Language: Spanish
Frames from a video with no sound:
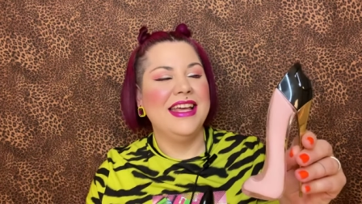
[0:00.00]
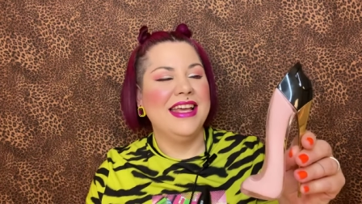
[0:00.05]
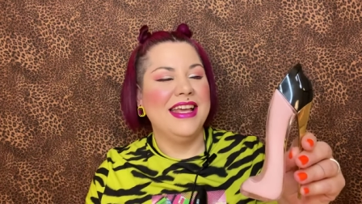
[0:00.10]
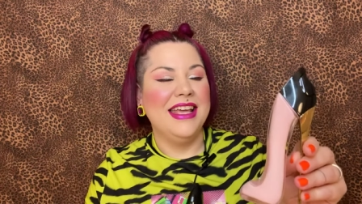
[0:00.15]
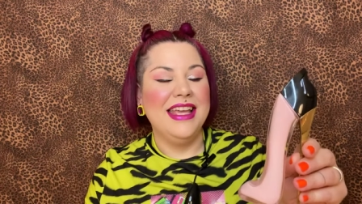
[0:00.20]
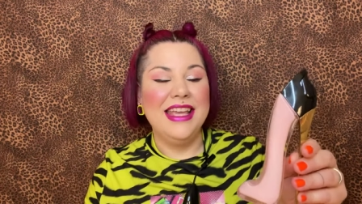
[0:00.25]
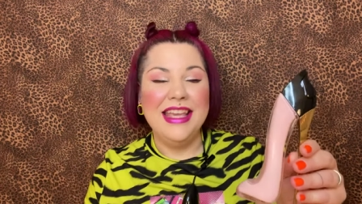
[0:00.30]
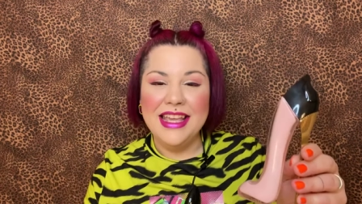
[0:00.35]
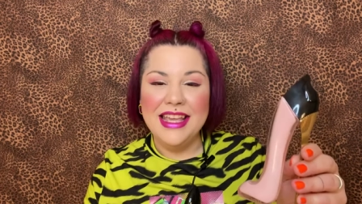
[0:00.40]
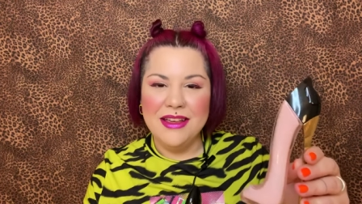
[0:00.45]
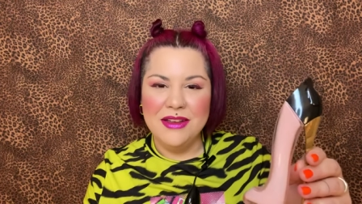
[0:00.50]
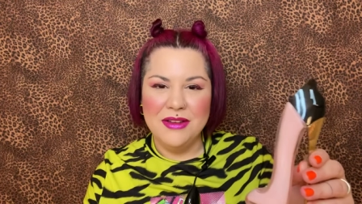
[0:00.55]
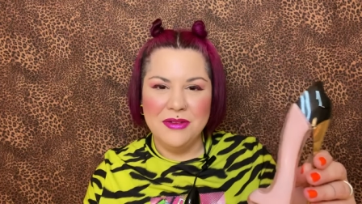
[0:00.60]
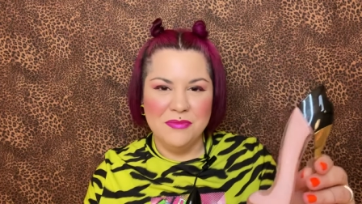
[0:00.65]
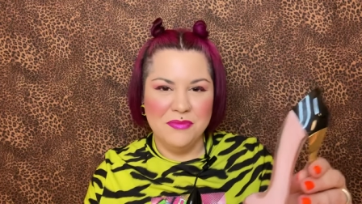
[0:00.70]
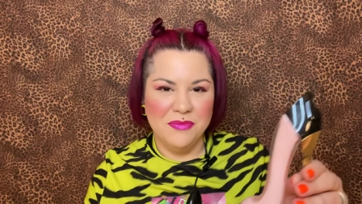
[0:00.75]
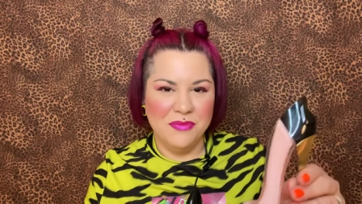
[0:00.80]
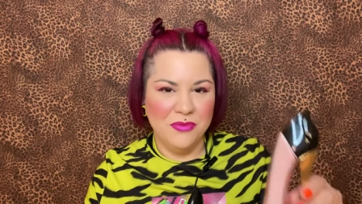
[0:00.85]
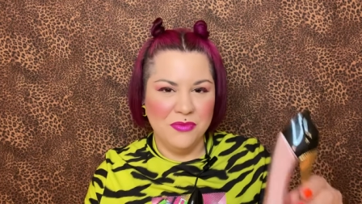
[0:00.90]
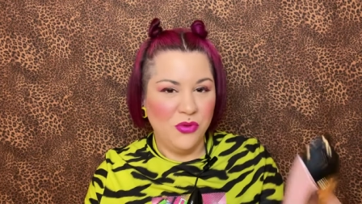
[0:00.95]
Y
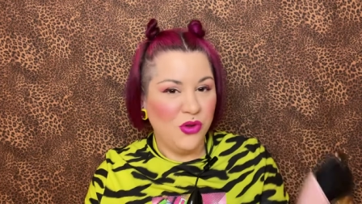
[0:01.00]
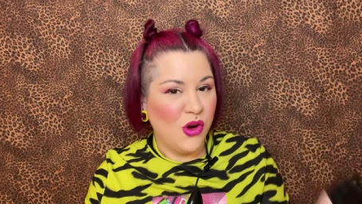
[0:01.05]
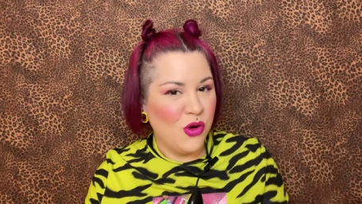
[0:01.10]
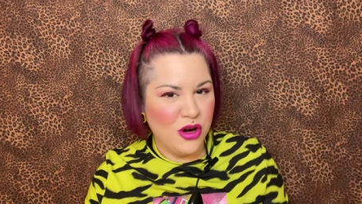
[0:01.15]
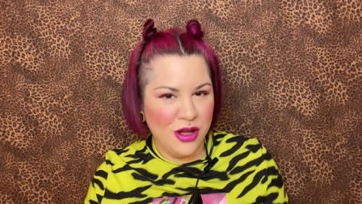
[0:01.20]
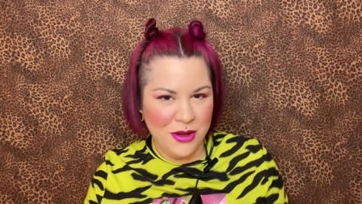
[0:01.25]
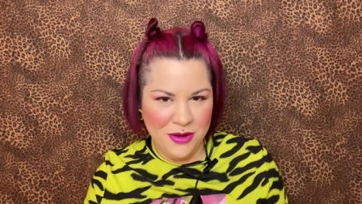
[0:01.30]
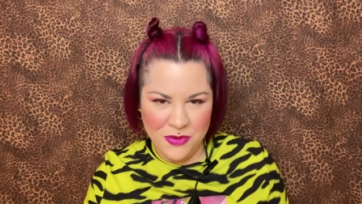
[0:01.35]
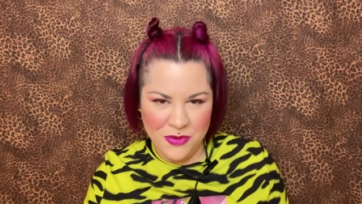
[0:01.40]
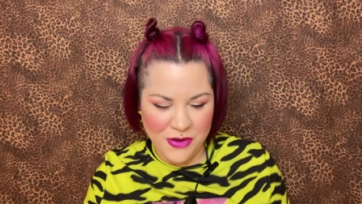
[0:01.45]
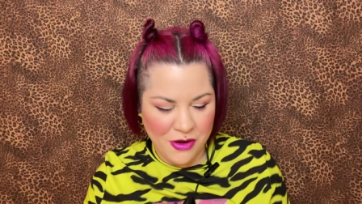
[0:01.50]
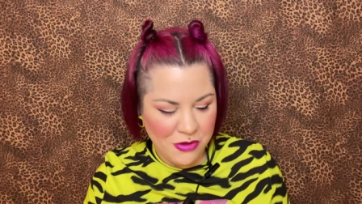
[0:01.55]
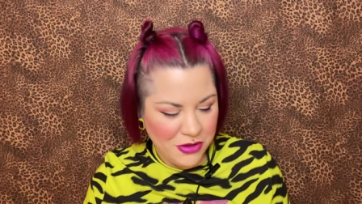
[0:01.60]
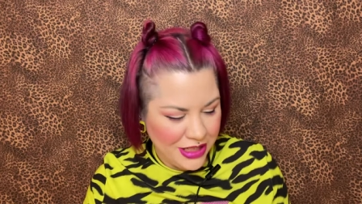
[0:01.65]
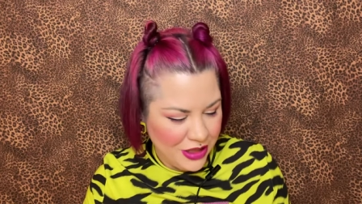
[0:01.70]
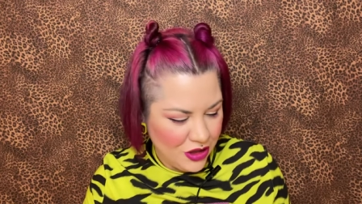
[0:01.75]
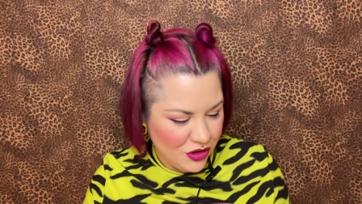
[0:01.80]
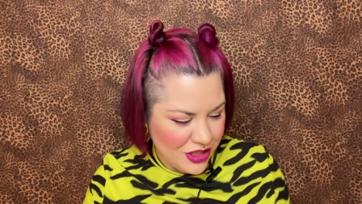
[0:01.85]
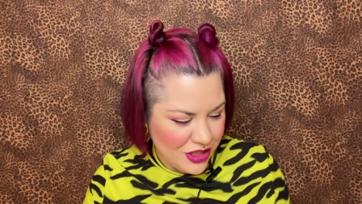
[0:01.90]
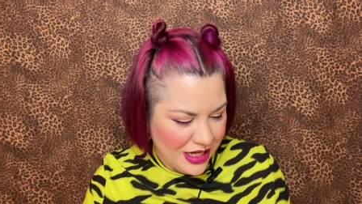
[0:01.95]
mm, fue uno de mis
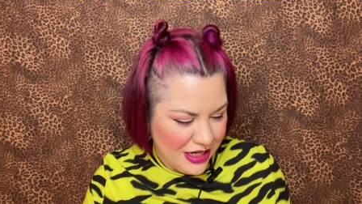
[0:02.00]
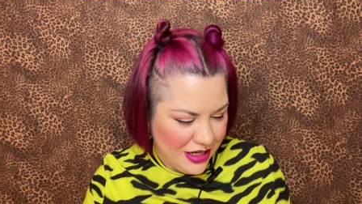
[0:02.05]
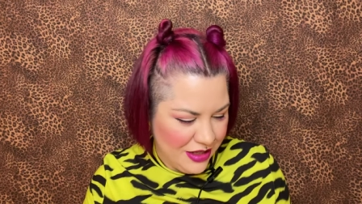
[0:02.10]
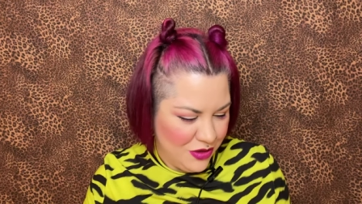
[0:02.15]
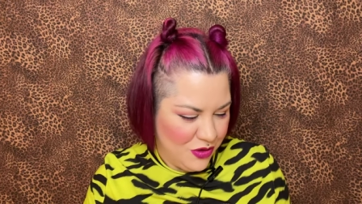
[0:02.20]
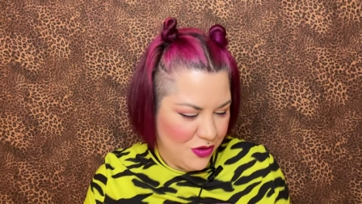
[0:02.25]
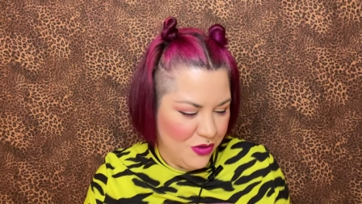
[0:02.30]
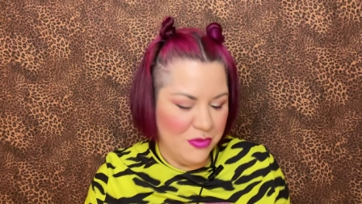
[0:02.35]
favoritos del año.